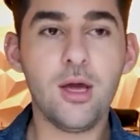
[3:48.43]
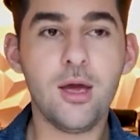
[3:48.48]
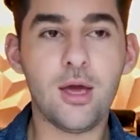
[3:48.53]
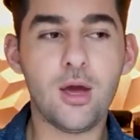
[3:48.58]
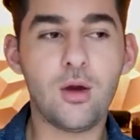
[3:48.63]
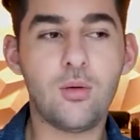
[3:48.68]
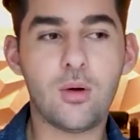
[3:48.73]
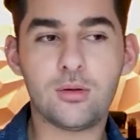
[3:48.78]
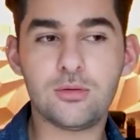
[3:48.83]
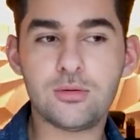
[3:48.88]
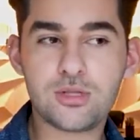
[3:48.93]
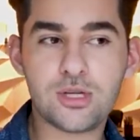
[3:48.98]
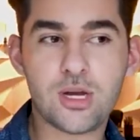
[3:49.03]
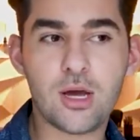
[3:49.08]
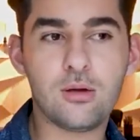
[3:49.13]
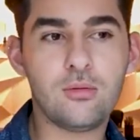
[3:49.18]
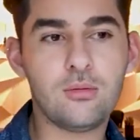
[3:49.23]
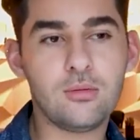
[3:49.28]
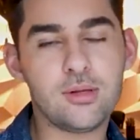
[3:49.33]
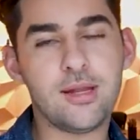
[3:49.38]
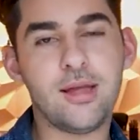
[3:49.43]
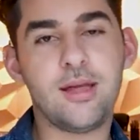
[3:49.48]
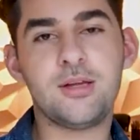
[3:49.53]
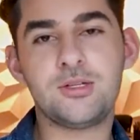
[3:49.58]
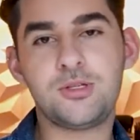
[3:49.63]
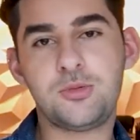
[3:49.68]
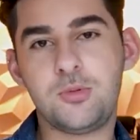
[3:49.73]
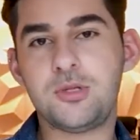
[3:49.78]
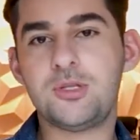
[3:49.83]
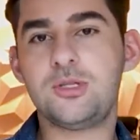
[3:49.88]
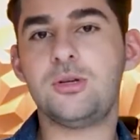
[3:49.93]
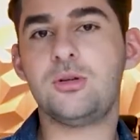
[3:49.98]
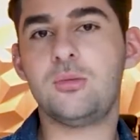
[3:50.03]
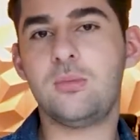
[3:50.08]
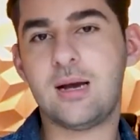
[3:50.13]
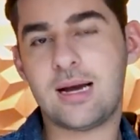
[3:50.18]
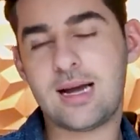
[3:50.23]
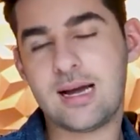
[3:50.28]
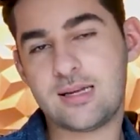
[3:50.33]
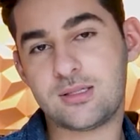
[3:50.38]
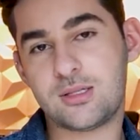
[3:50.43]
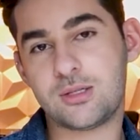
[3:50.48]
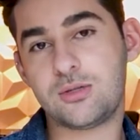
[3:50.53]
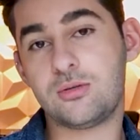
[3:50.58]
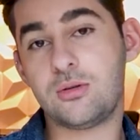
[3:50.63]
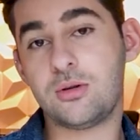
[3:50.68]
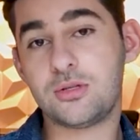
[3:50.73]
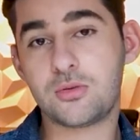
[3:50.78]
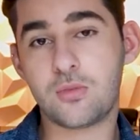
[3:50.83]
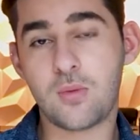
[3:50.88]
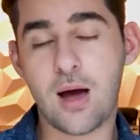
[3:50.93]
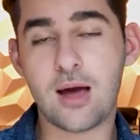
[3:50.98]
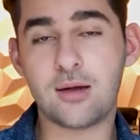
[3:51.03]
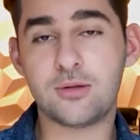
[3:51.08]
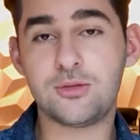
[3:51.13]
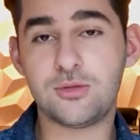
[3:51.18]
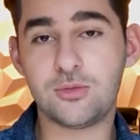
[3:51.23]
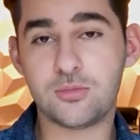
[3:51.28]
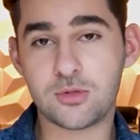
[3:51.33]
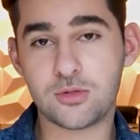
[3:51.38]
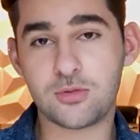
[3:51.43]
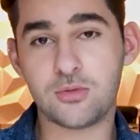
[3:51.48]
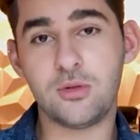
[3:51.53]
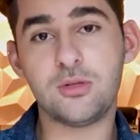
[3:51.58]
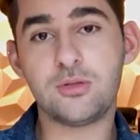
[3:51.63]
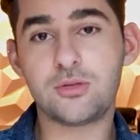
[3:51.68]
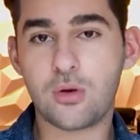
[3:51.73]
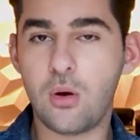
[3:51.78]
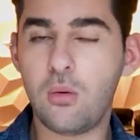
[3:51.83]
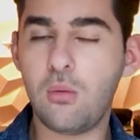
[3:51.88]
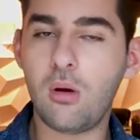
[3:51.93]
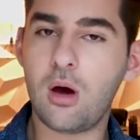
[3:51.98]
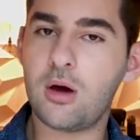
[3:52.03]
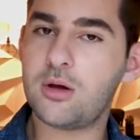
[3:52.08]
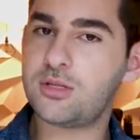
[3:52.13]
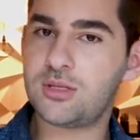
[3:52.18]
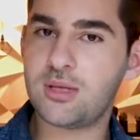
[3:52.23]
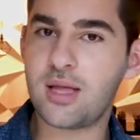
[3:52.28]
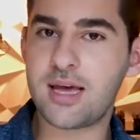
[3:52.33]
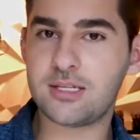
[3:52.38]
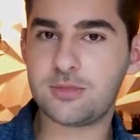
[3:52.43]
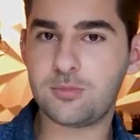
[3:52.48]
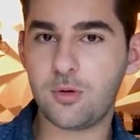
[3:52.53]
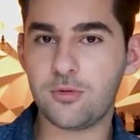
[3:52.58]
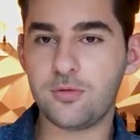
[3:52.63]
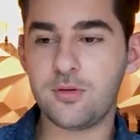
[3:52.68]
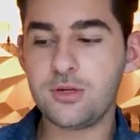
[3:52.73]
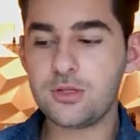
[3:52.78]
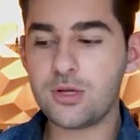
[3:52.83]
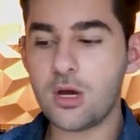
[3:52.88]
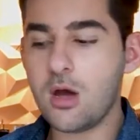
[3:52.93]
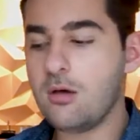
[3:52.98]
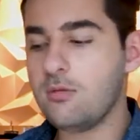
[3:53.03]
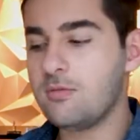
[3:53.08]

E quando chega um cliente pedindo uma casa de dois quartos e uma suíte com um lote 10 por 20,